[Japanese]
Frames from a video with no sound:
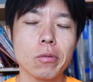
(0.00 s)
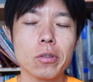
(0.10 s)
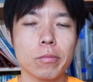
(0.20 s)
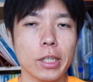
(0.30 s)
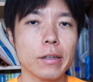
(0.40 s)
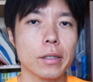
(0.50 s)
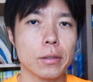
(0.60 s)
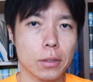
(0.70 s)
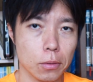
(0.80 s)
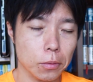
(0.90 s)
の根拠もないわけ
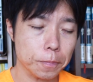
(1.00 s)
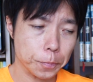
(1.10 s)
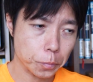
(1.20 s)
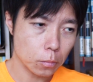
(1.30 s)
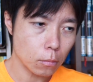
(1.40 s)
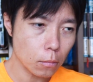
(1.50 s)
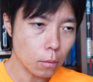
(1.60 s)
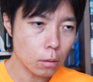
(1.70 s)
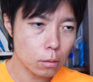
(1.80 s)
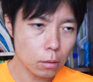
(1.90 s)
ですけど
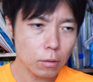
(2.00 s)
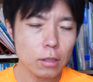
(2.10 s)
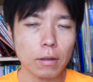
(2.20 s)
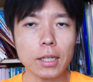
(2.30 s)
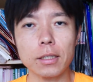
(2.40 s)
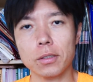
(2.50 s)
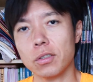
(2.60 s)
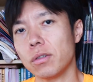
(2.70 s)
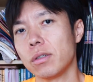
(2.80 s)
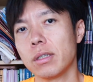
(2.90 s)
そう思ってるわけです
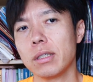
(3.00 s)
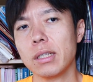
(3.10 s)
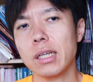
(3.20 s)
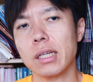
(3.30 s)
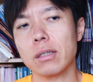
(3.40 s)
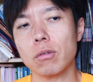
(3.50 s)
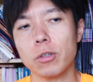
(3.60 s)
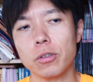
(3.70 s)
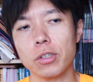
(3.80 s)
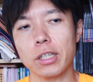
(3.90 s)
よで
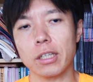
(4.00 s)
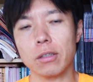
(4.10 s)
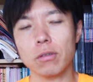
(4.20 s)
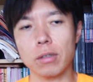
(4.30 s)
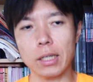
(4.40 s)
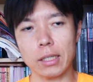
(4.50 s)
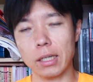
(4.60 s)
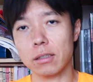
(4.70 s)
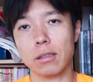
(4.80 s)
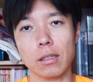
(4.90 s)
思い通りいかないと
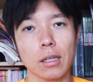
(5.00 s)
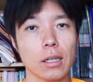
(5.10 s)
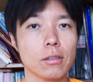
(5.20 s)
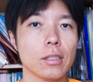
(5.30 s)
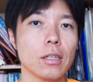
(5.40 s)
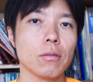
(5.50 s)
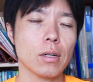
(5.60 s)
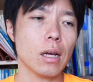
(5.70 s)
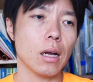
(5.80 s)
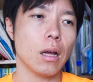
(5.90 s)
ガッて殴ったりと
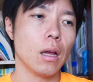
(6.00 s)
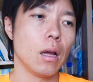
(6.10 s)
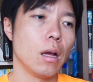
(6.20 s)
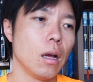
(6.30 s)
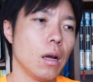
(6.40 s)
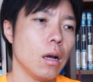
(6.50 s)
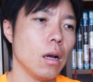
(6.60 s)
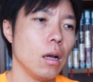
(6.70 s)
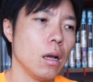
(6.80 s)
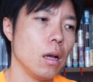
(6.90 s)
か
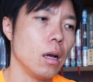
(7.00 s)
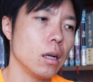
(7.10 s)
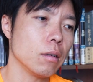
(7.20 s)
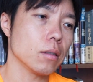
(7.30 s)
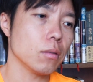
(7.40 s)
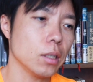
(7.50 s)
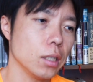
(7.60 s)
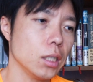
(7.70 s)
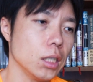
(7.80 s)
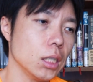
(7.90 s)
ああるいはそれに
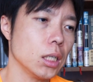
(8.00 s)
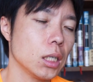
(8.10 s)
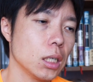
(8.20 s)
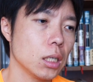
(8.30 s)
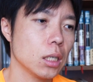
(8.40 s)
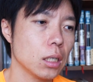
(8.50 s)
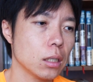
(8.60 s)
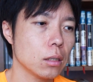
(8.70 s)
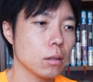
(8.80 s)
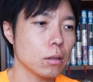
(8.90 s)

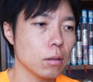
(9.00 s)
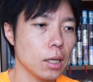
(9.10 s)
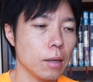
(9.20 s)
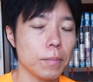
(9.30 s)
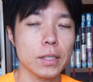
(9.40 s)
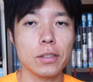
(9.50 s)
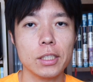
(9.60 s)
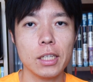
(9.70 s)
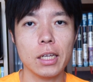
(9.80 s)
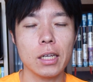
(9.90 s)
その反発
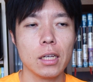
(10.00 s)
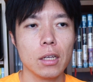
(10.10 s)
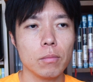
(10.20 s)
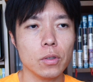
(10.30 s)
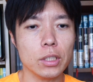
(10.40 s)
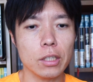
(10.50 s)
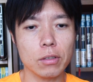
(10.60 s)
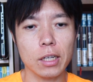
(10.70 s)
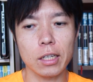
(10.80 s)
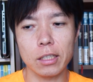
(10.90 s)
してもう家
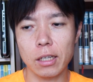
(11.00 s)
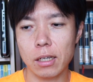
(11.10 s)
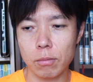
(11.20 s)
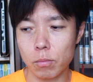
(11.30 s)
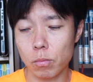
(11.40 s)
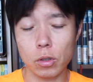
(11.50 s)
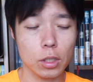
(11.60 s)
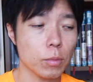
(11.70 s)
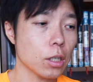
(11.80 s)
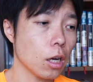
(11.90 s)
の中にもう
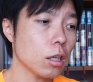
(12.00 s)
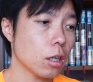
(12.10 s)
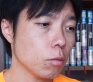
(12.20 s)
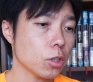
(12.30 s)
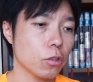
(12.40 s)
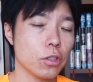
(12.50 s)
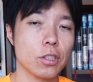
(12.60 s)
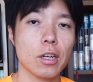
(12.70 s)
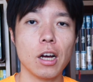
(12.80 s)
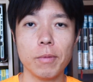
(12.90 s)
今ありました
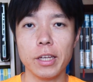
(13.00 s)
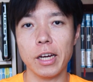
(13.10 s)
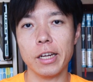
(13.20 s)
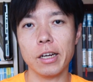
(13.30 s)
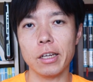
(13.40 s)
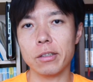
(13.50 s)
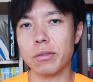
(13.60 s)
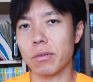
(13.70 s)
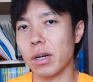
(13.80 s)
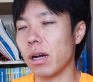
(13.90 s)
実際壁に穴が開いて
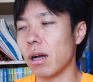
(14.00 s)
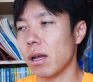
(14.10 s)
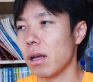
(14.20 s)
るとか、